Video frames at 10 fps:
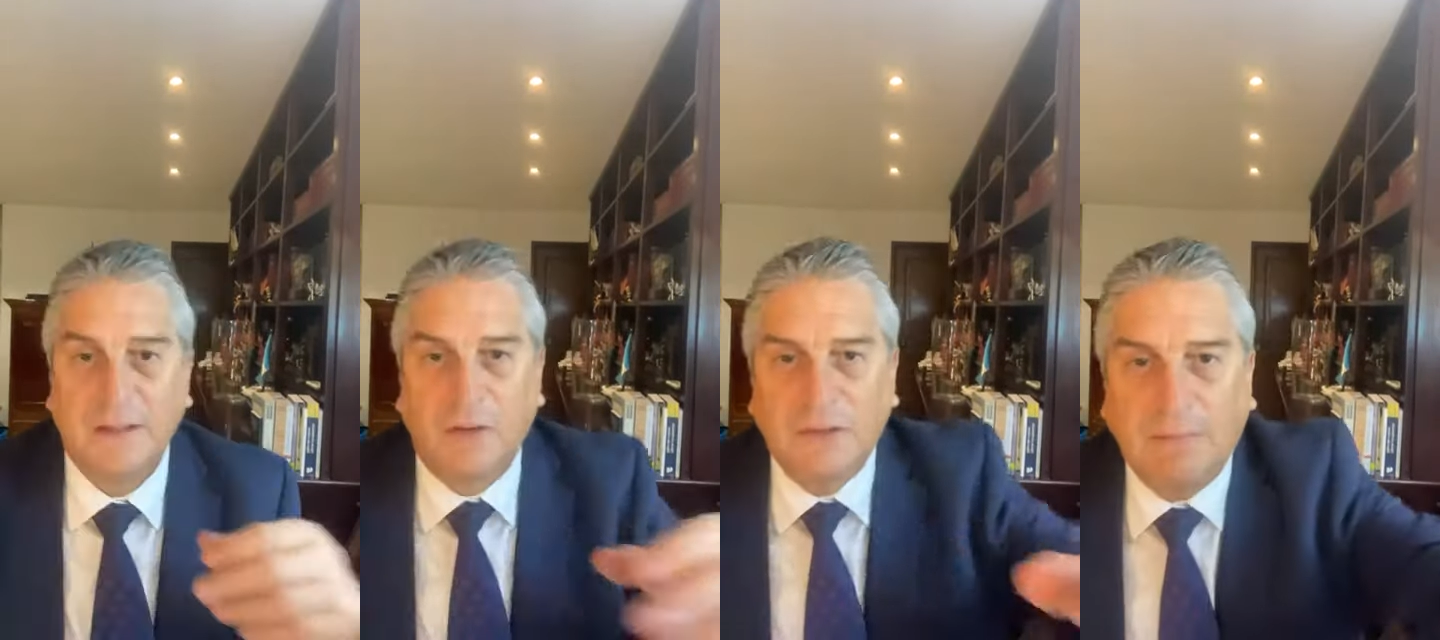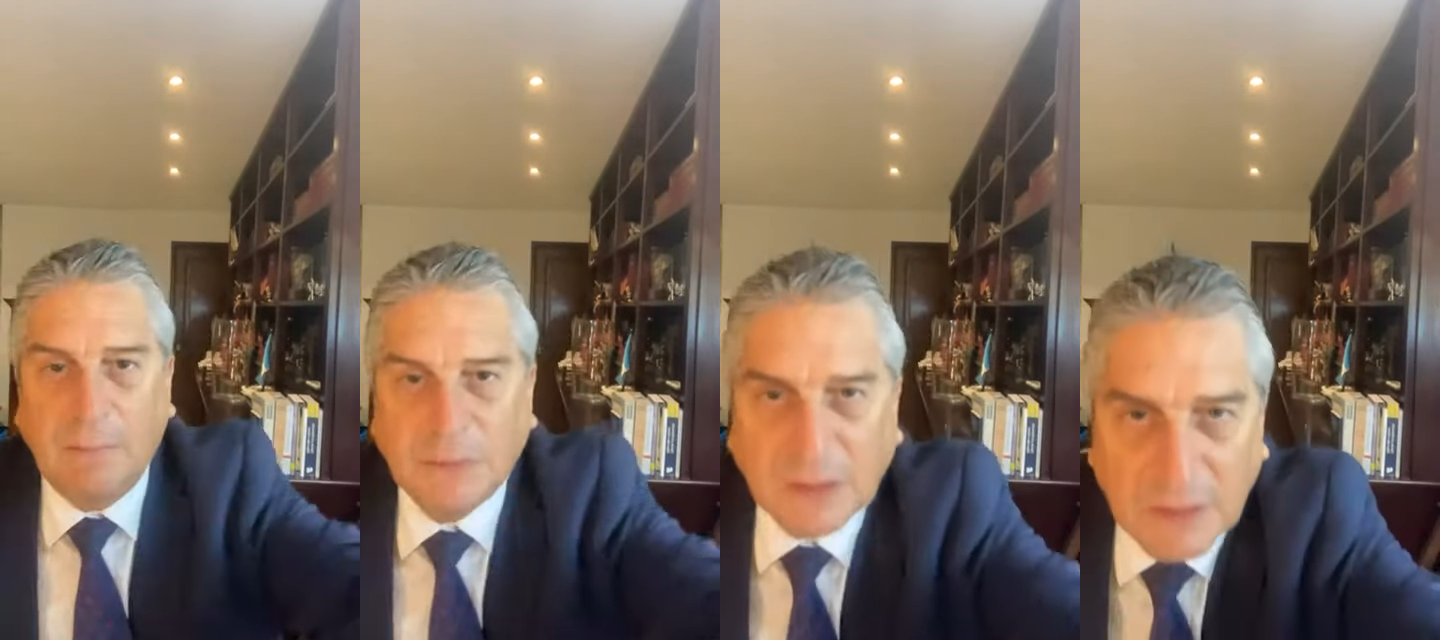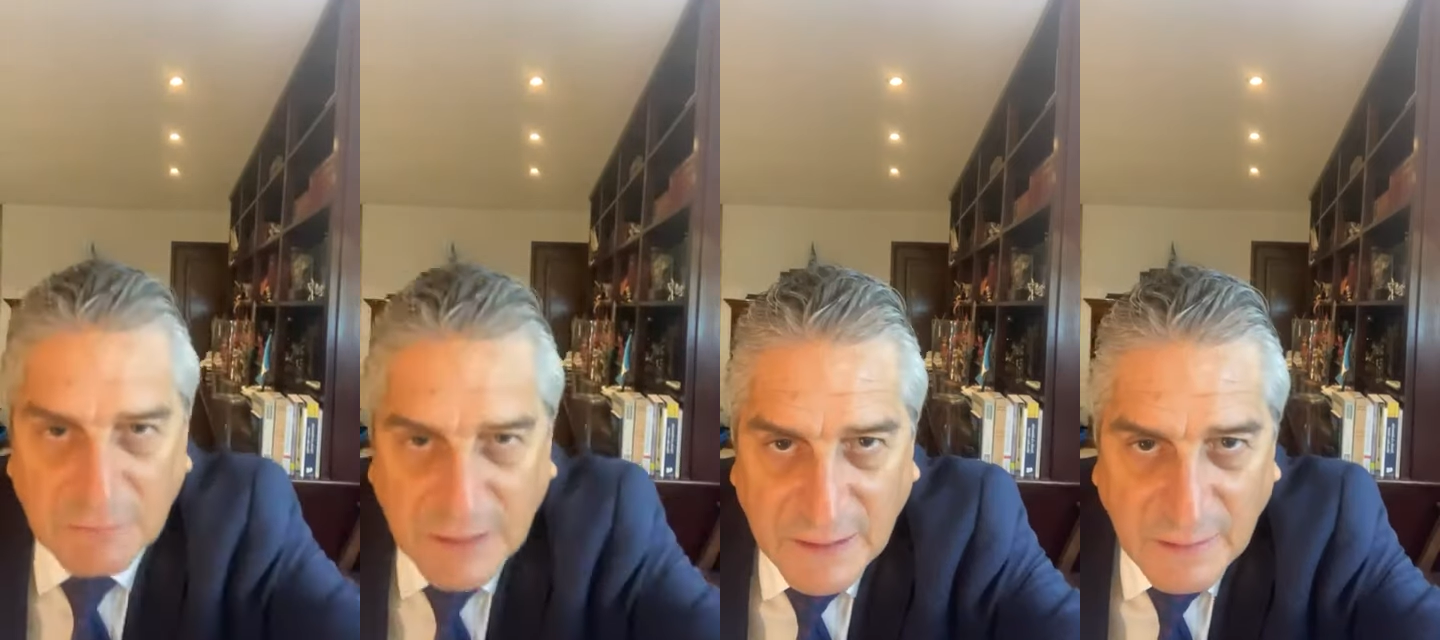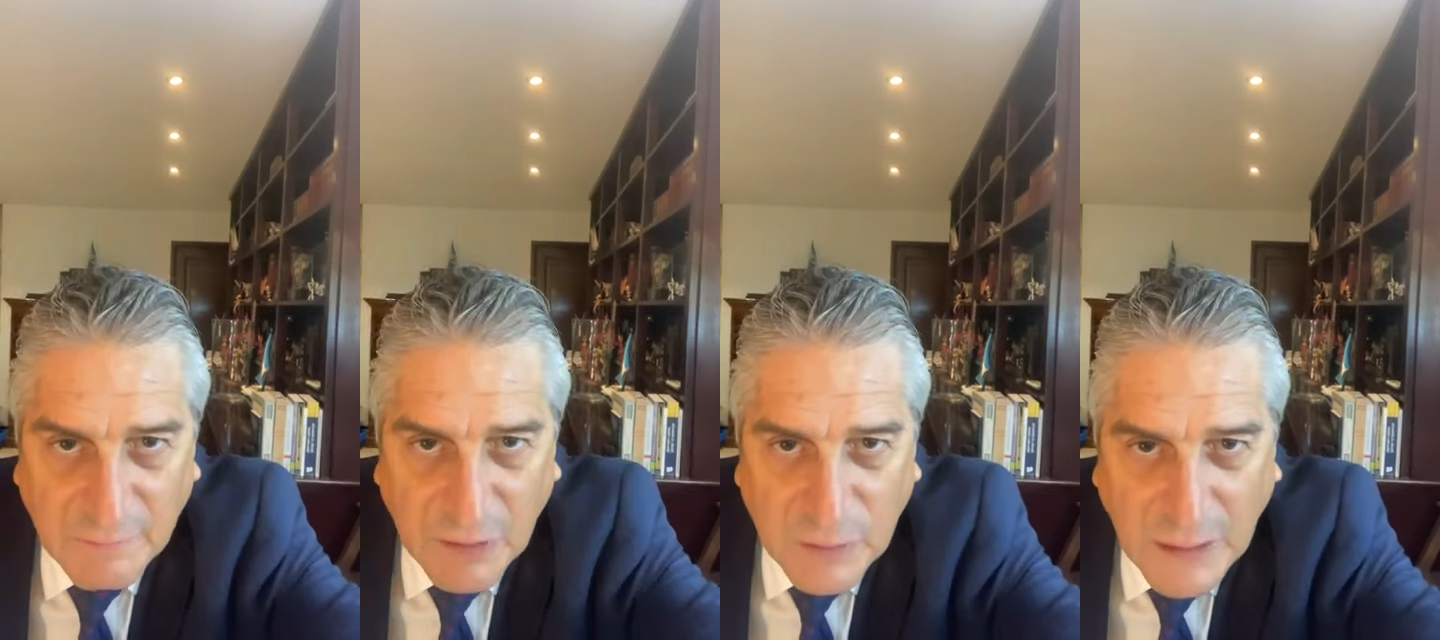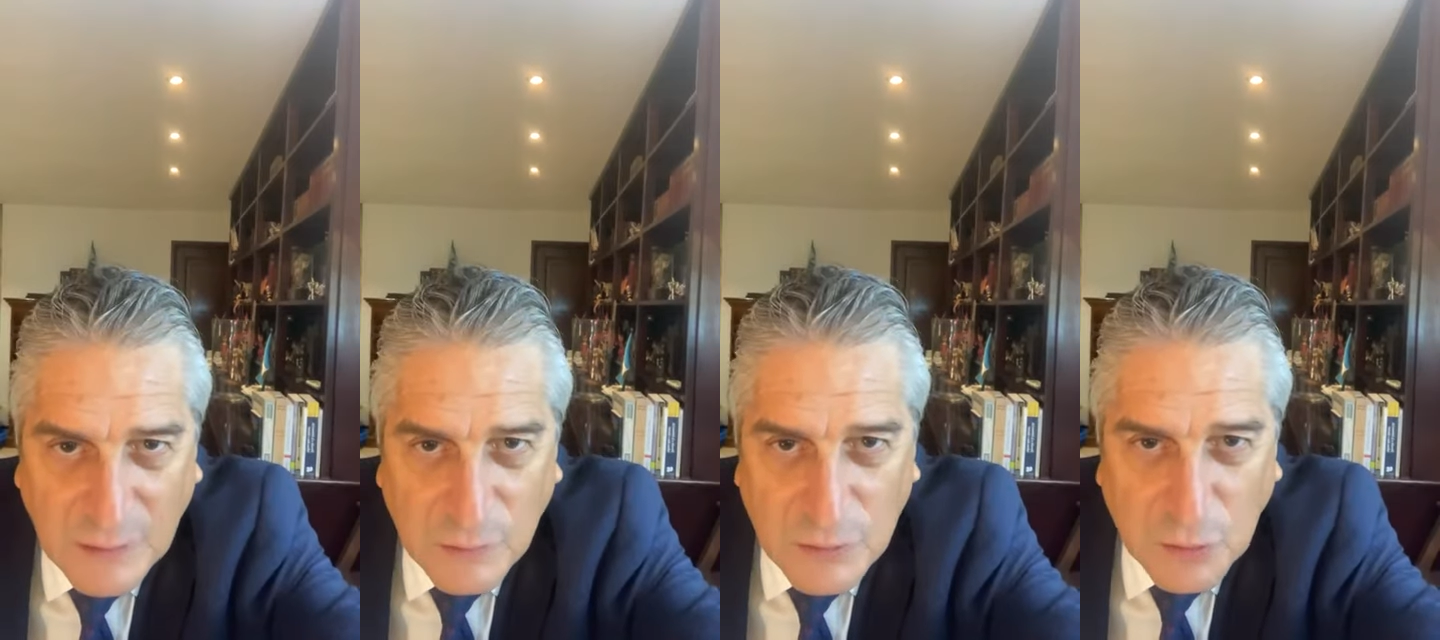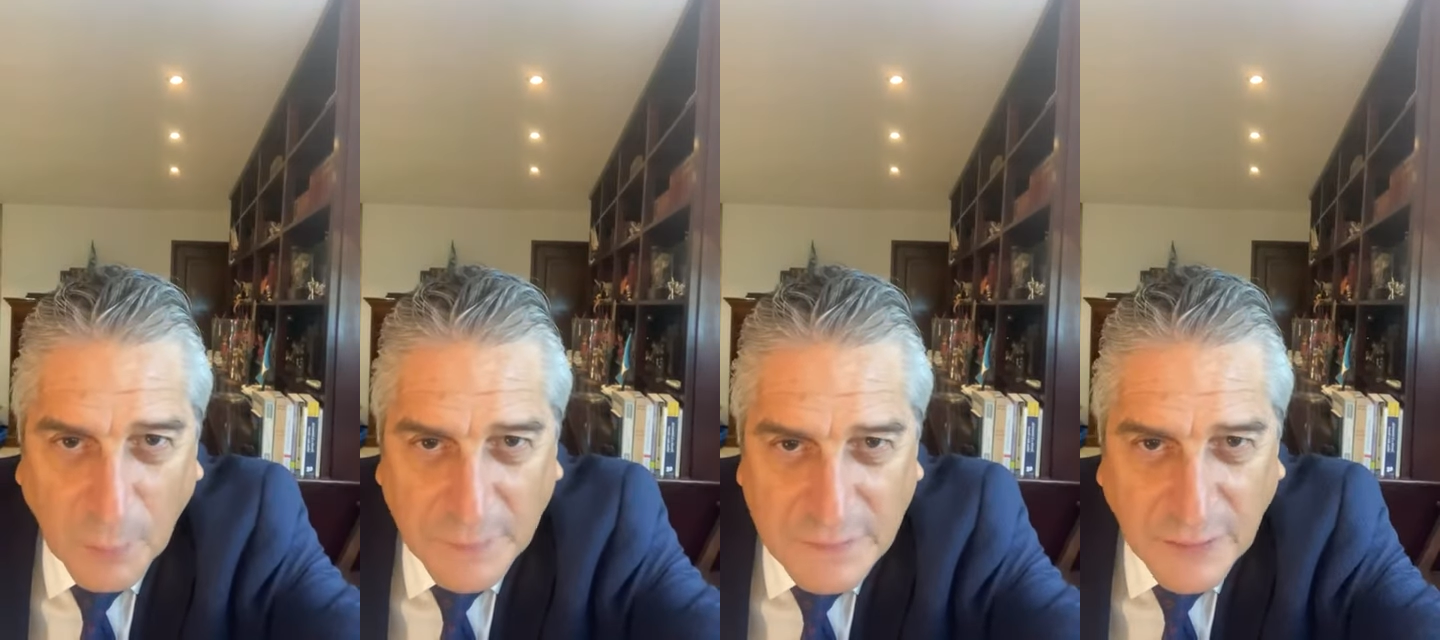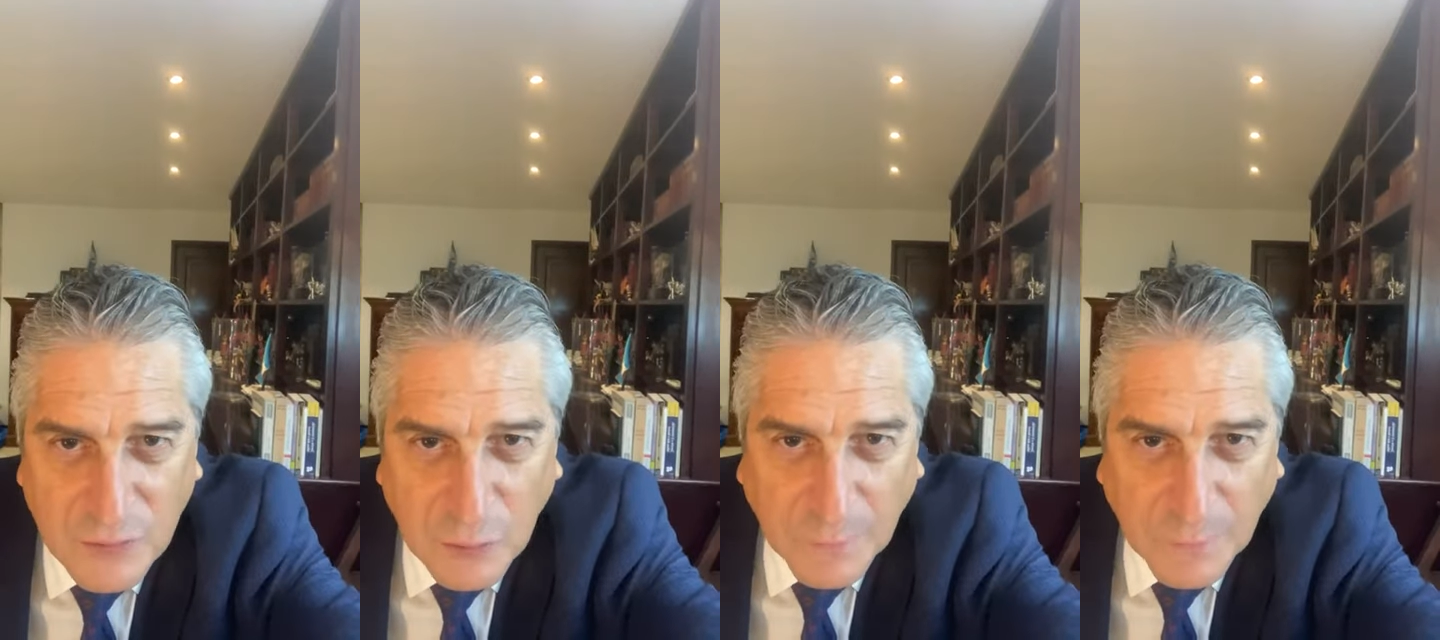Y ahorita vamos a ver que veo que hay algunos comentarios